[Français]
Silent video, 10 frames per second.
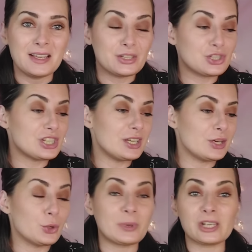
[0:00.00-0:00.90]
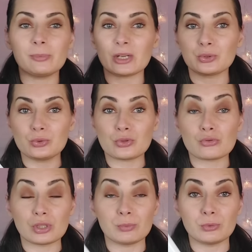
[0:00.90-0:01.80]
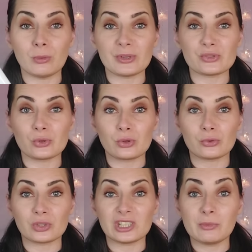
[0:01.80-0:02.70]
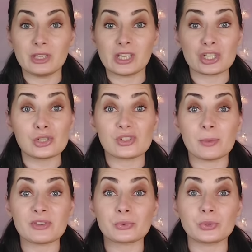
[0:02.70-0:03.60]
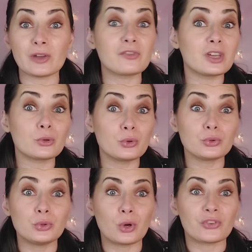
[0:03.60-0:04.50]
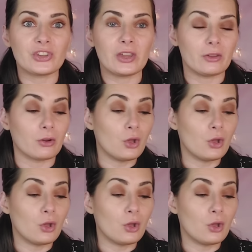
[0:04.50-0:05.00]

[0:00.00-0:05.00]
J'ai repris une barre de douche tout simplement parce que quand on a déménagé, je sais pas ce qu'on a fait de l'ancienne.